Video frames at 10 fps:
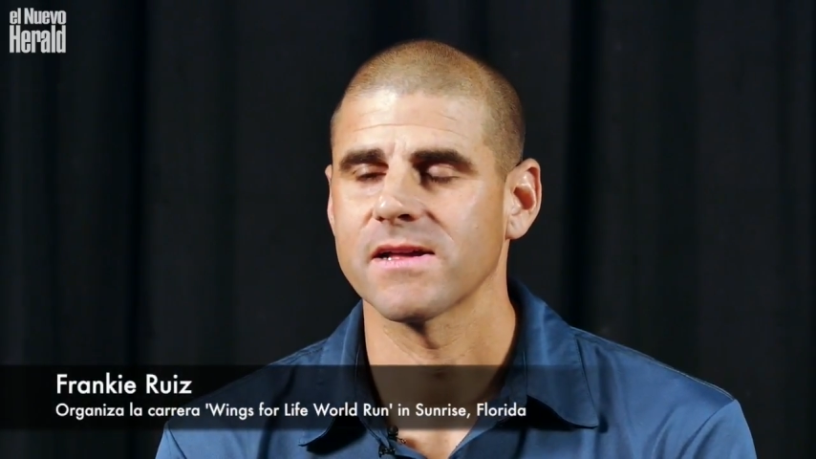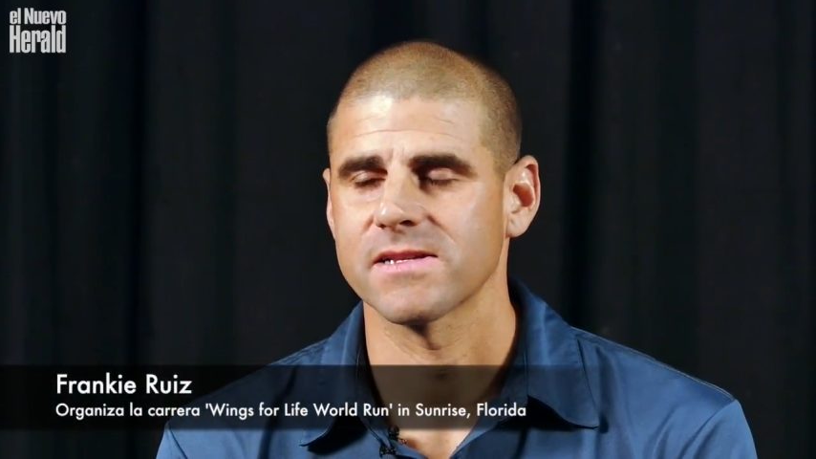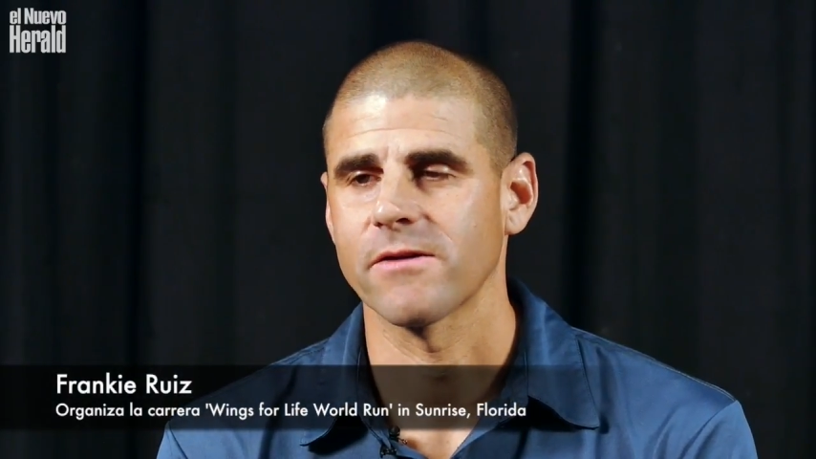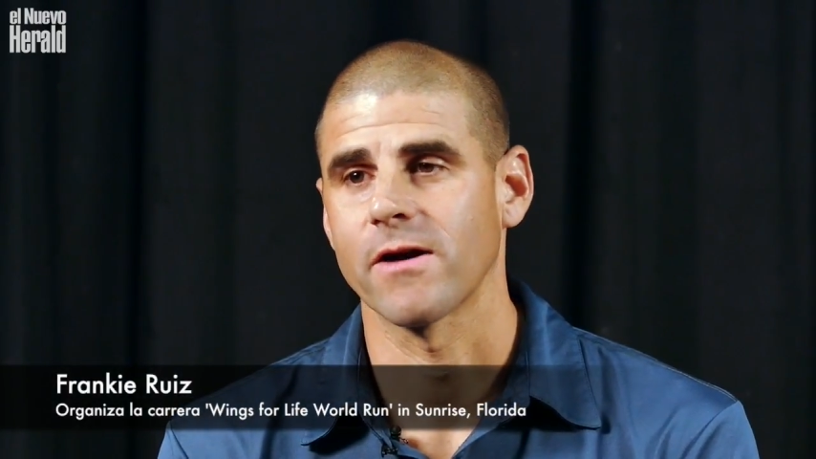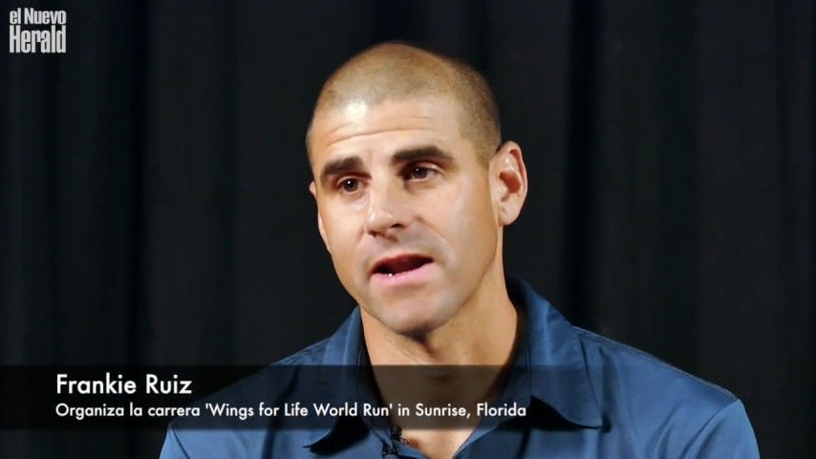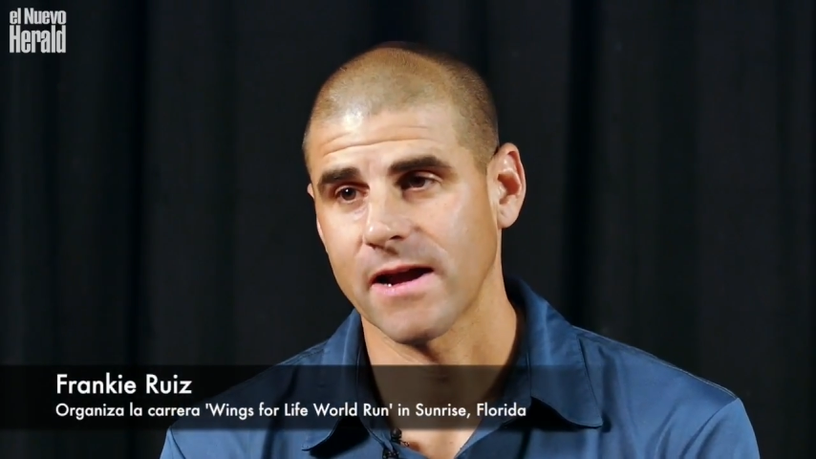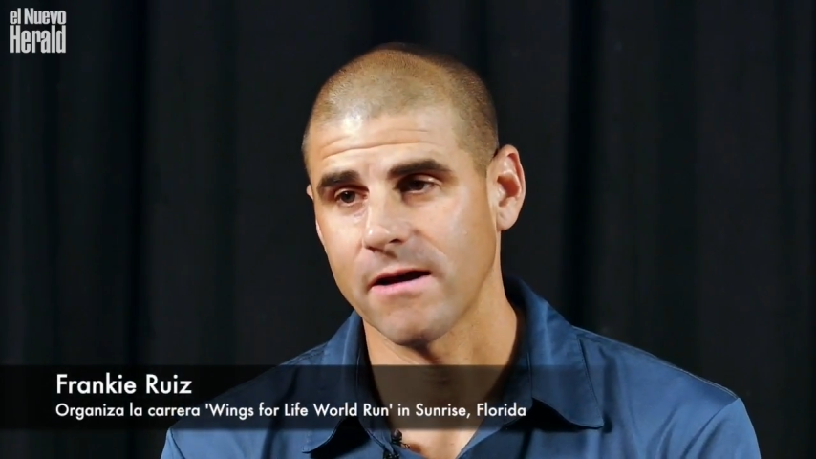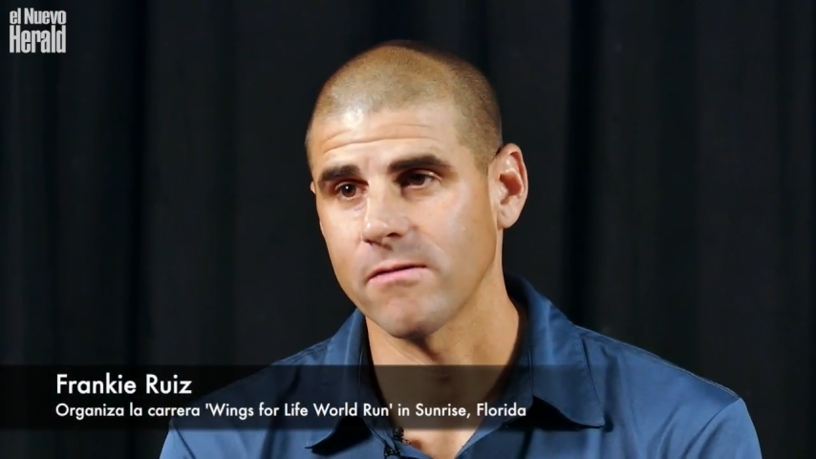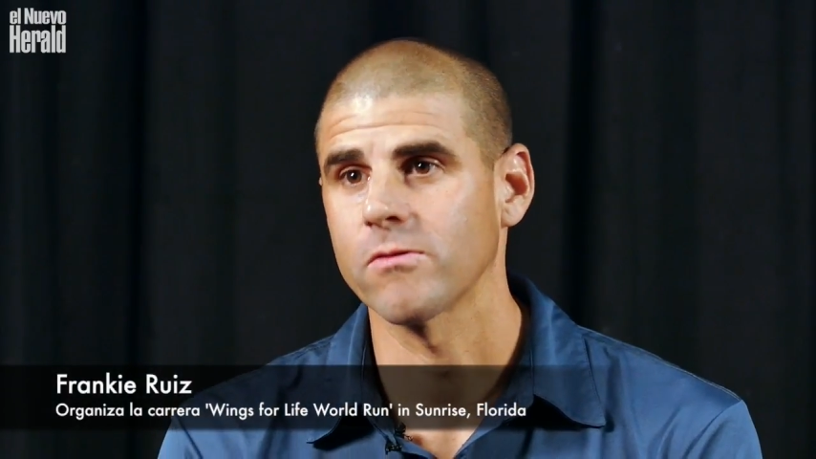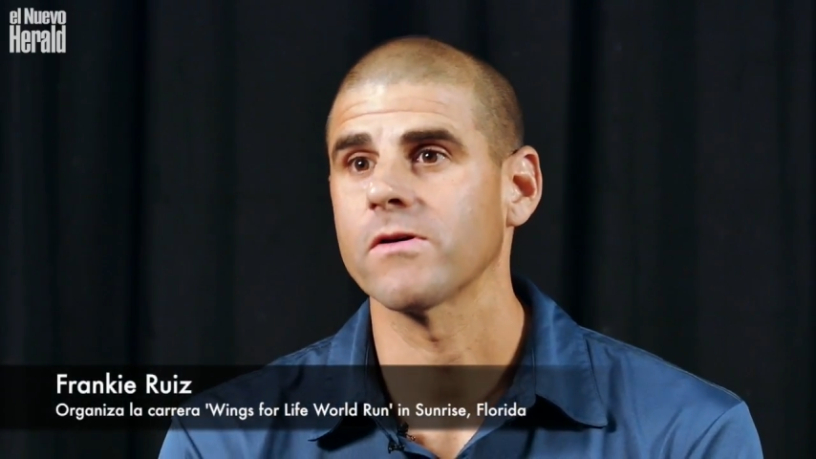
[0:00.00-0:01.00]
a llevar a
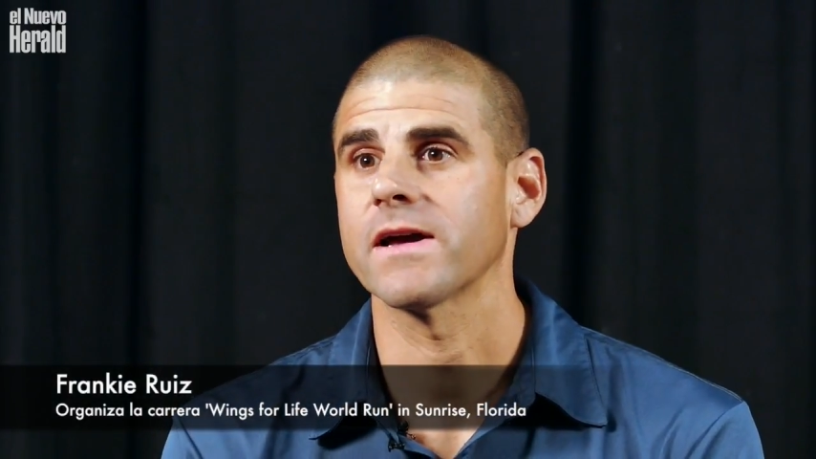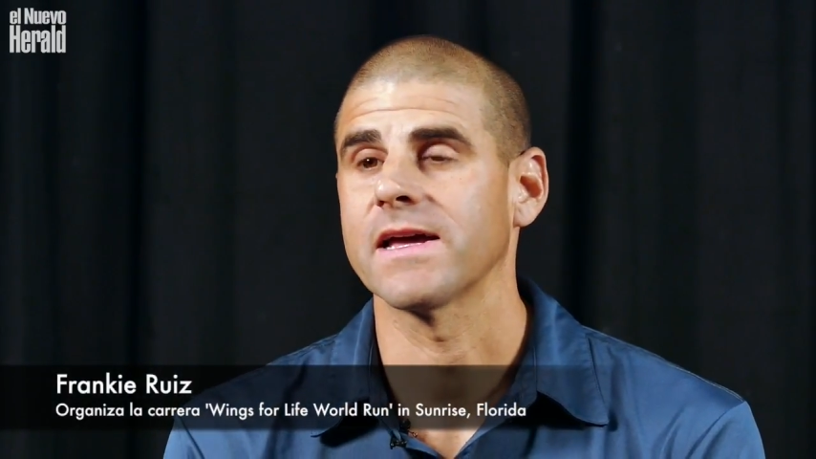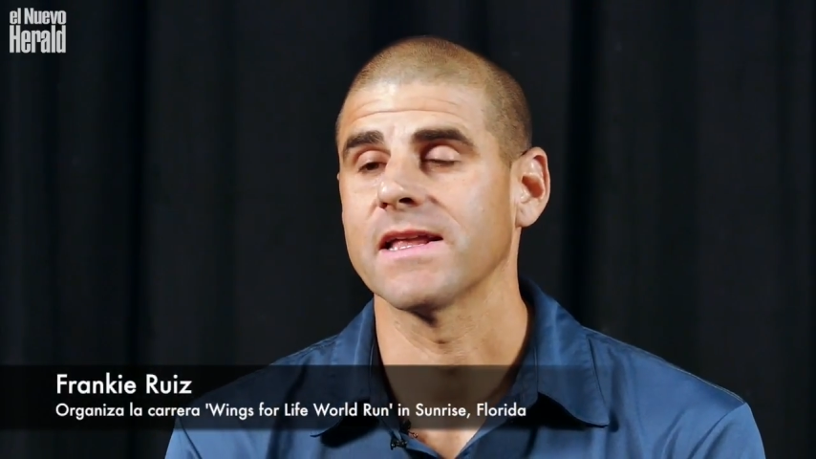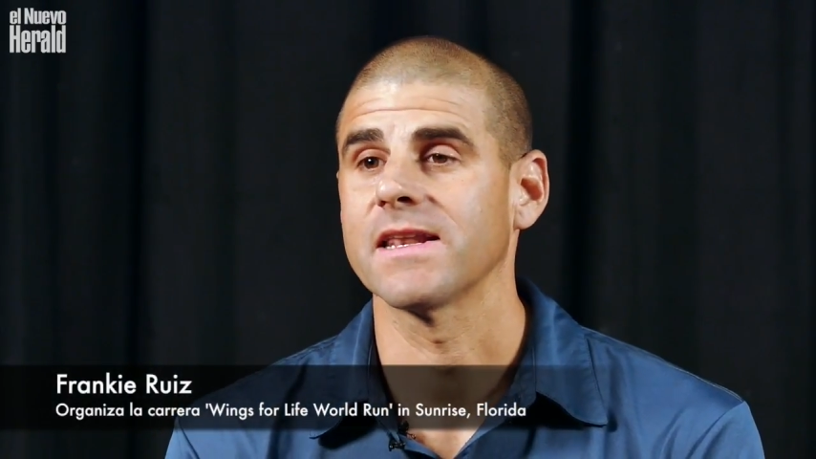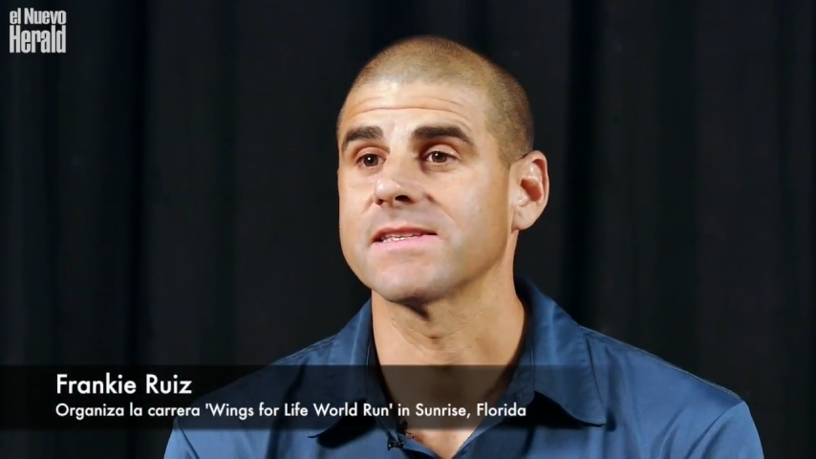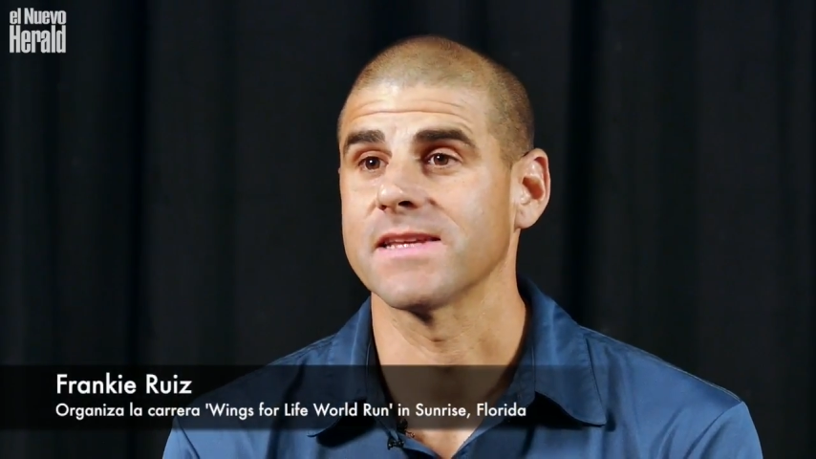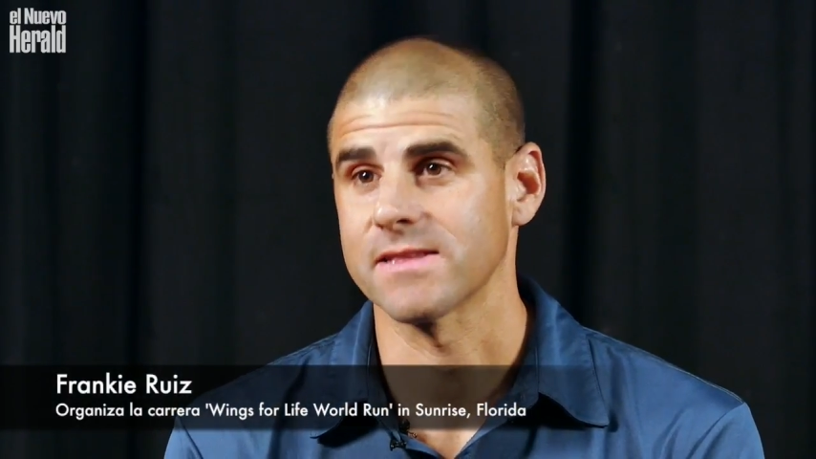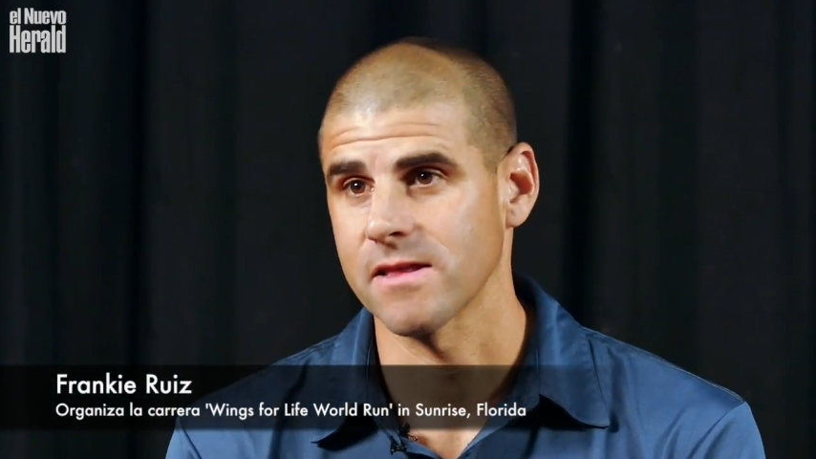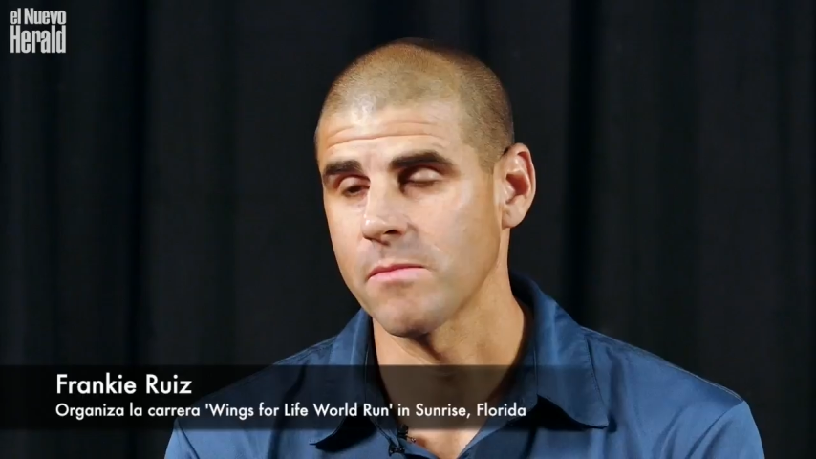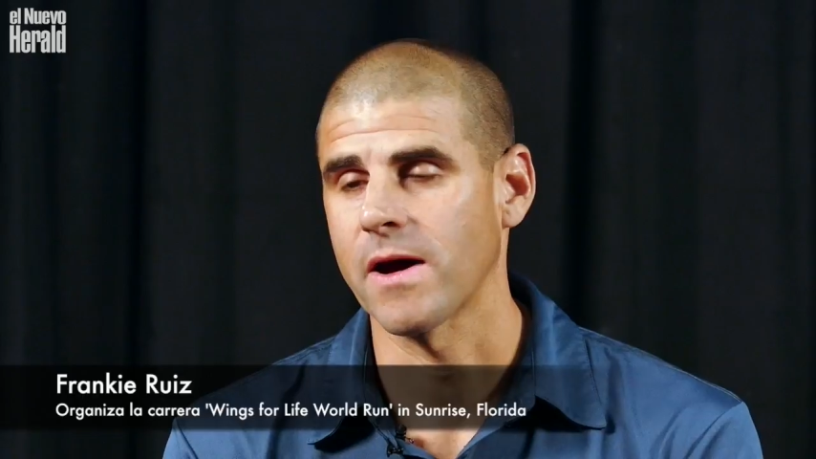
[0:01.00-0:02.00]
cabo el
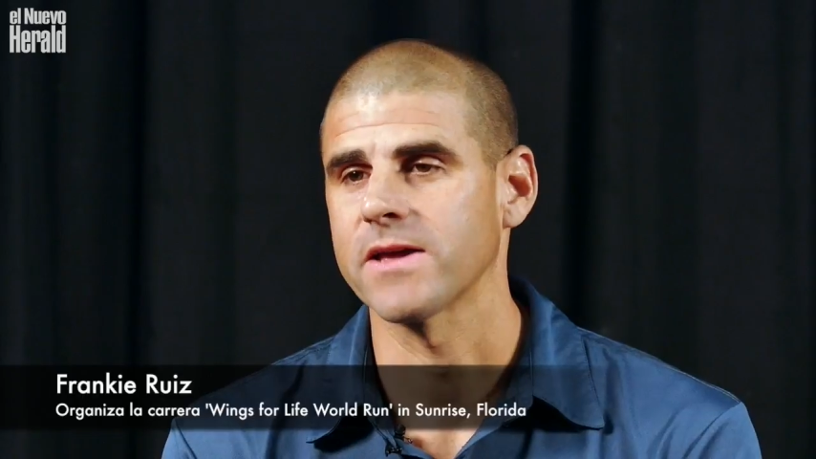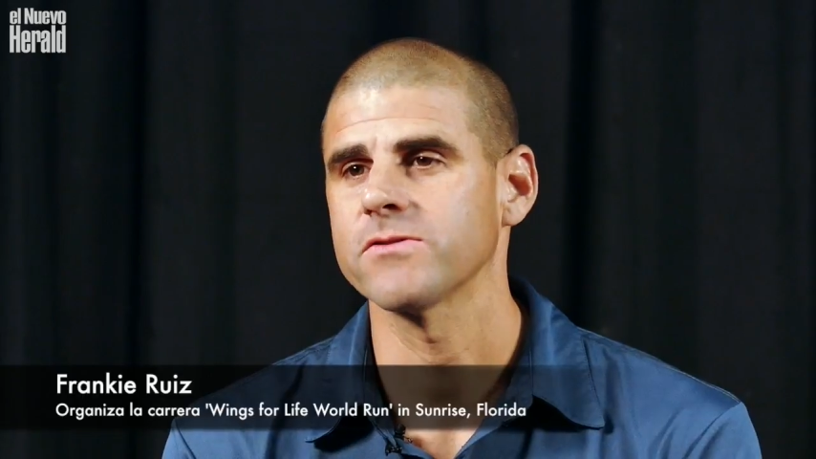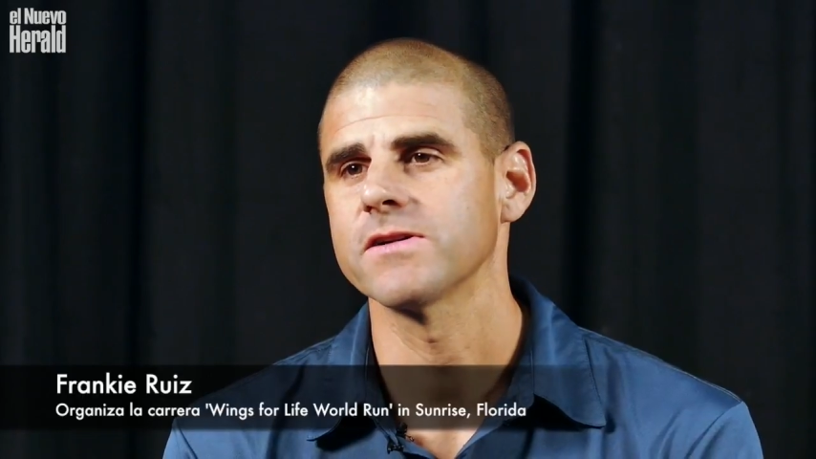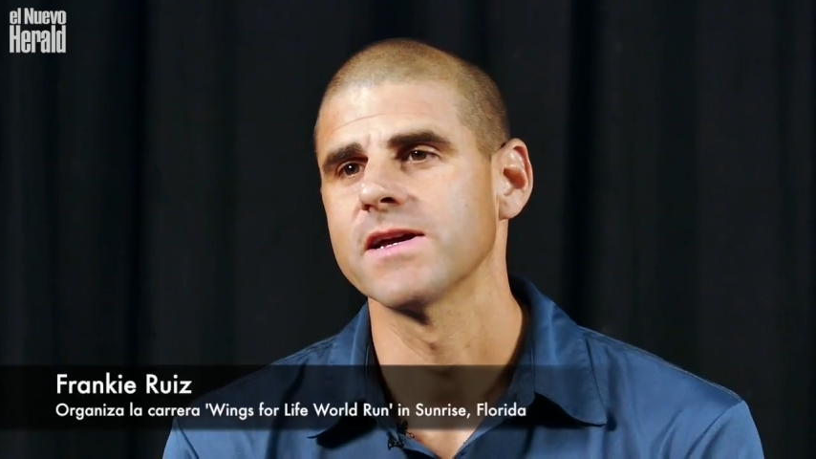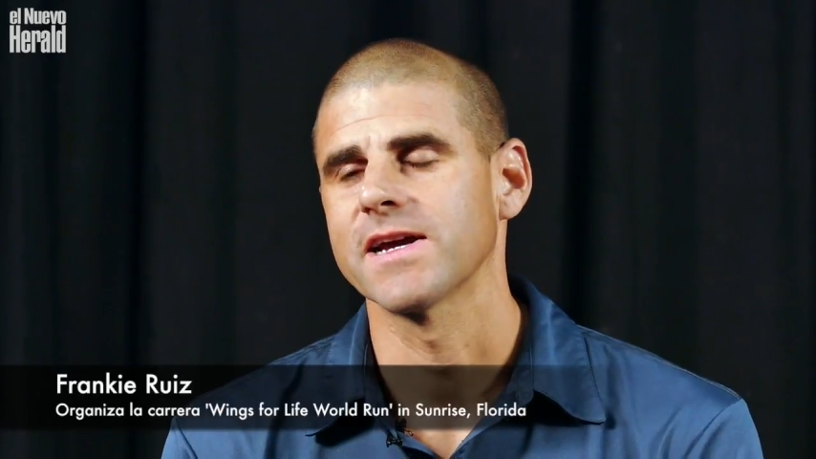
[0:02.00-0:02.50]
7 de mayo,